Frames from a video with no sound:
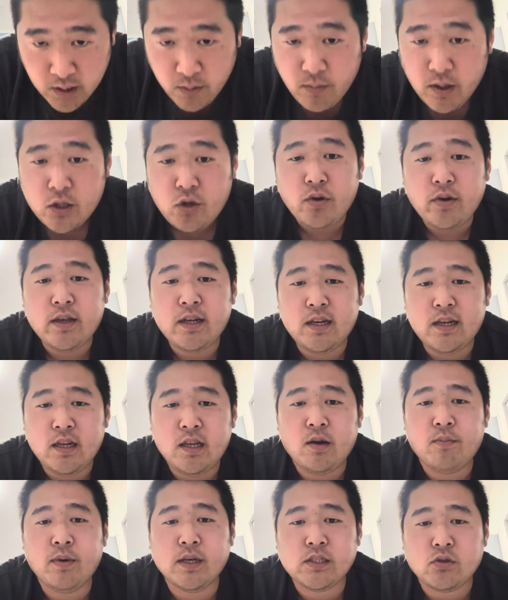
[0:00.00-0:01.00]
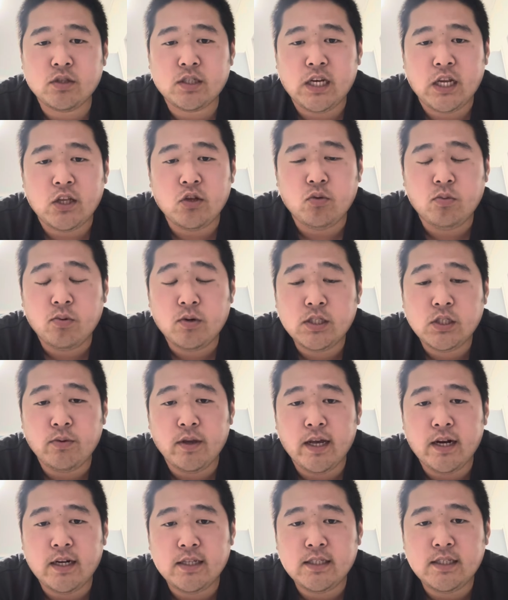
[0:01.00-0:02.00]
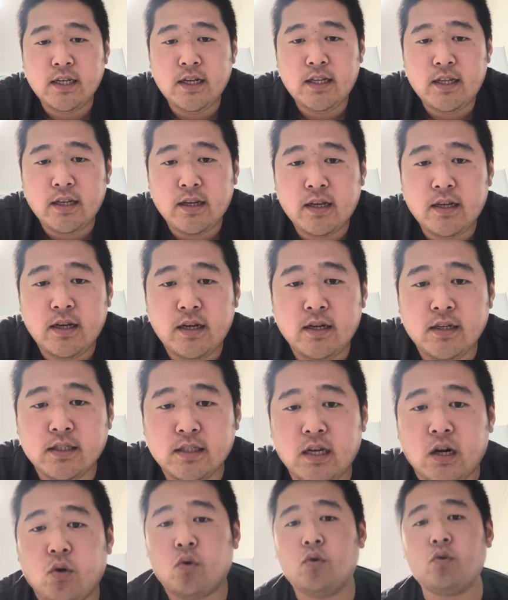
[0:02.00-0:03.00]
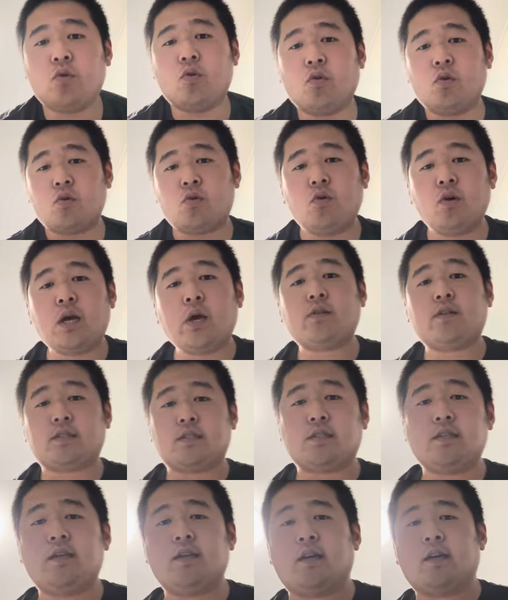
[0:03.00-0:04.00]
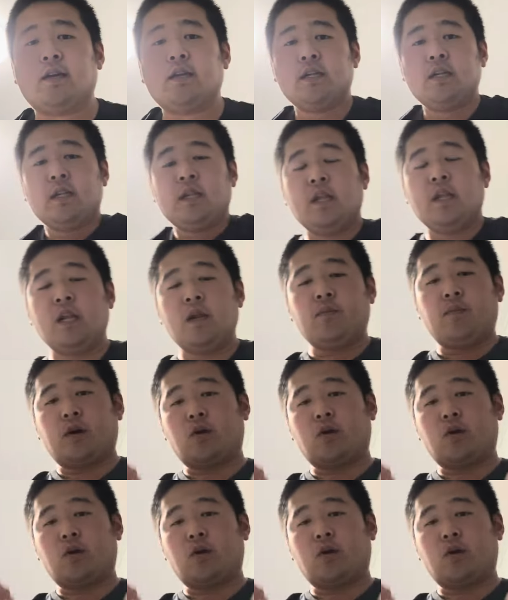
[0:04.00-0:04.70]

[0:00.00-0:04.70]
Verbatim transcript: まあ、というわけでね、まあ、その、シャドーボクシングをやらせていただきたいんですが、今回はですね、まあ、